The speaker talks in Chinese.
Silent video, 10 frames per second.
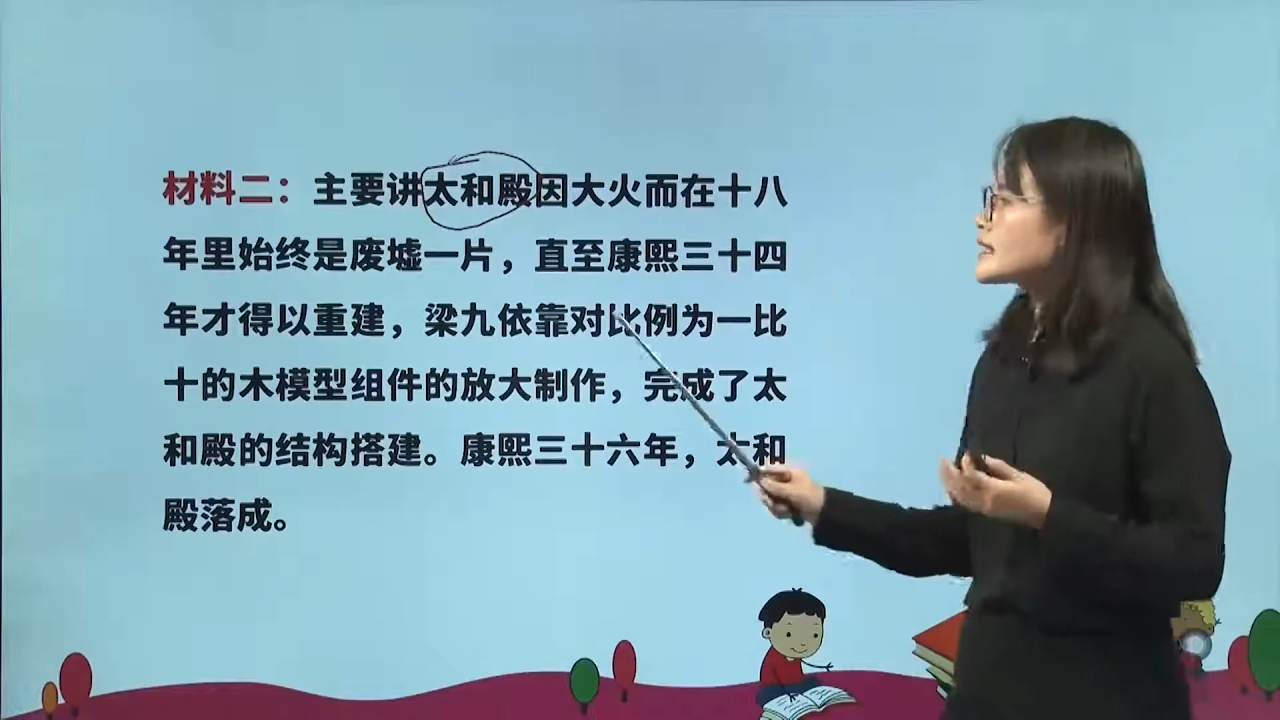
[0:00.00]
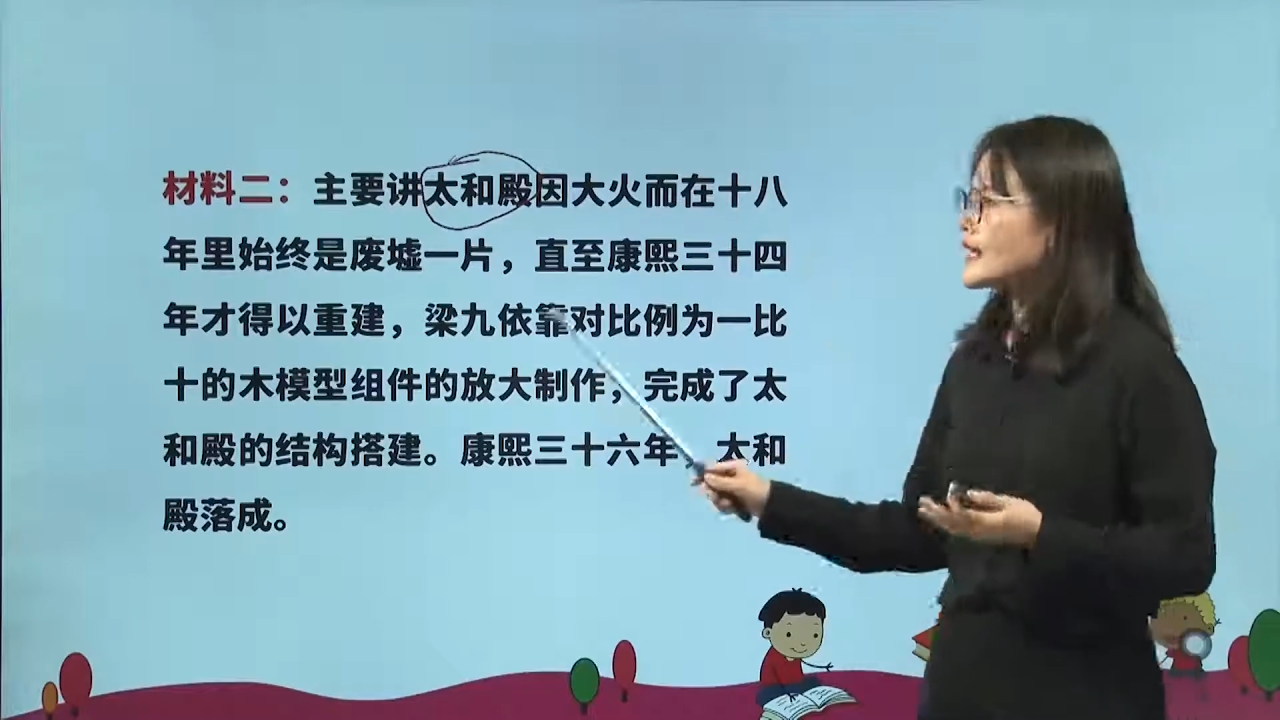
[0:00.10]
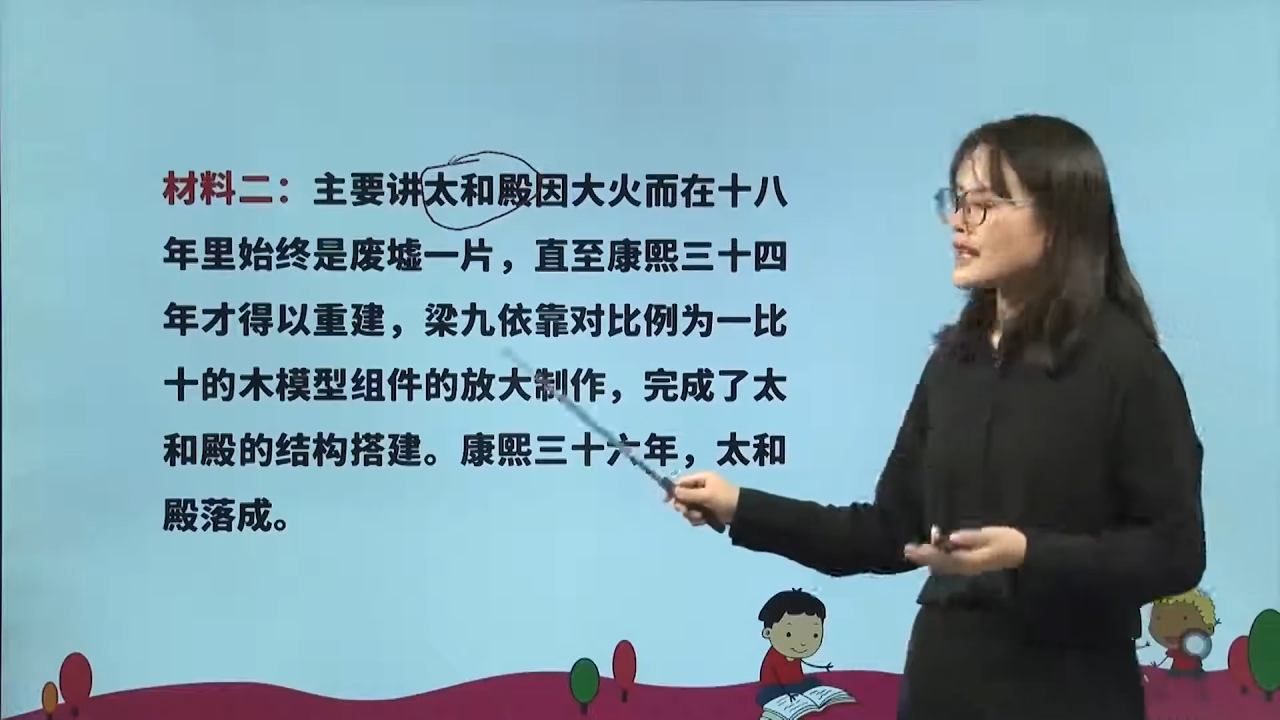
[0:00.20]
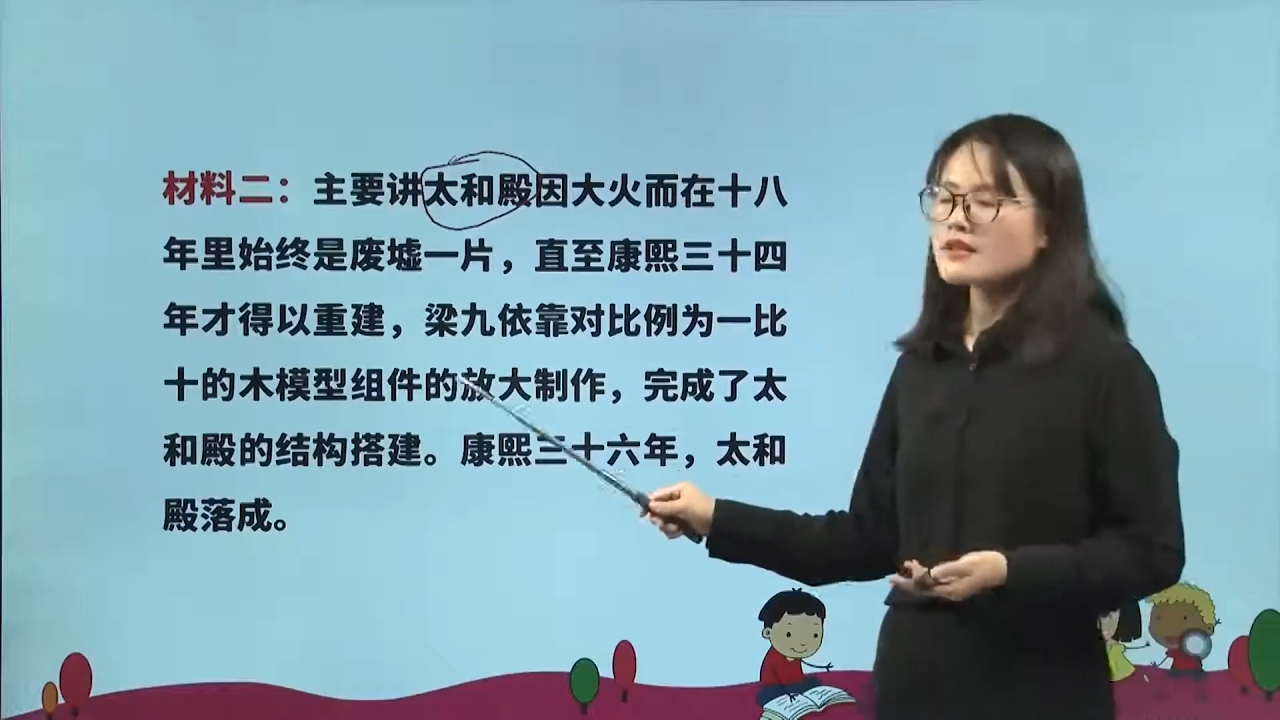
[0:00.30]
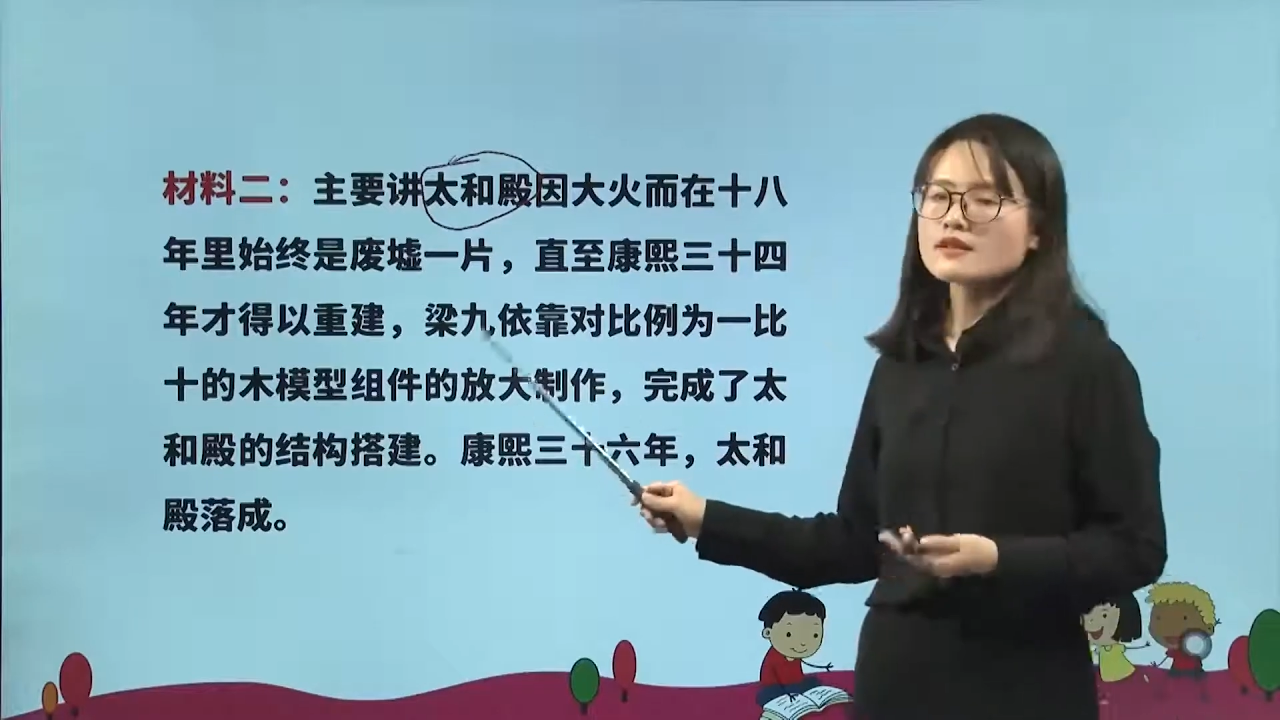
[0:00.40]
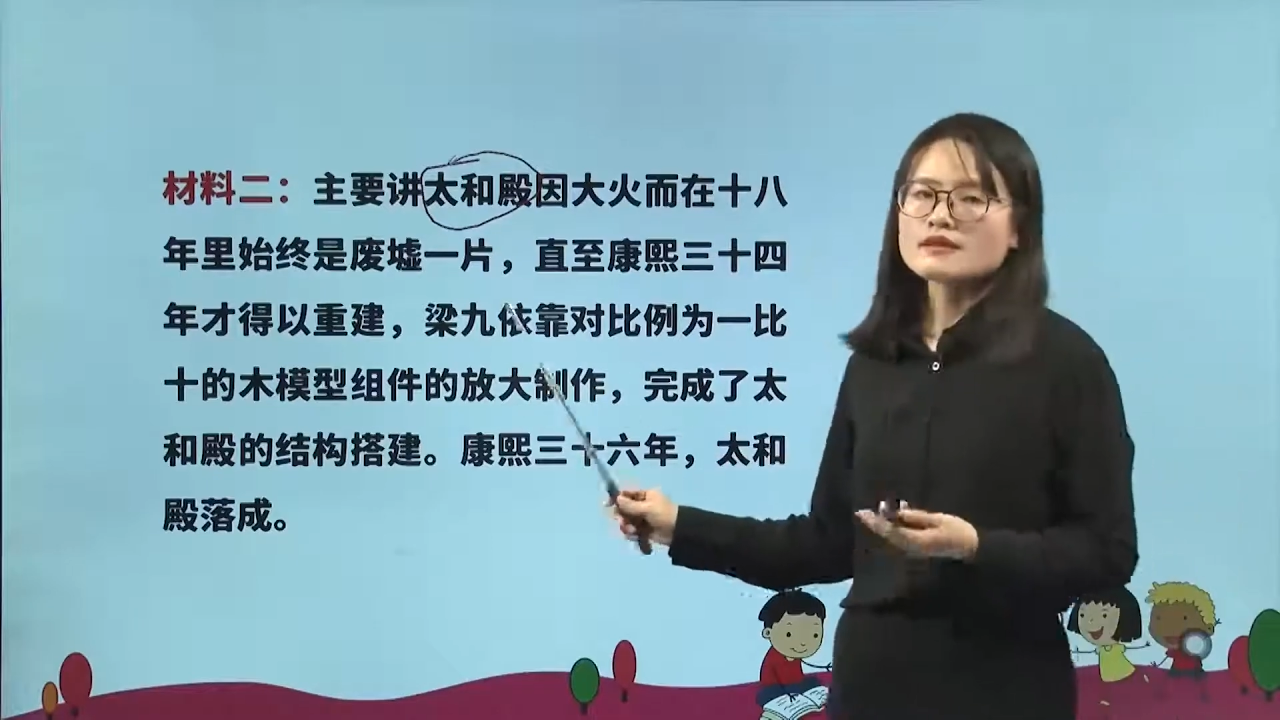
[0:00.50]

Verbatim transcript: 三十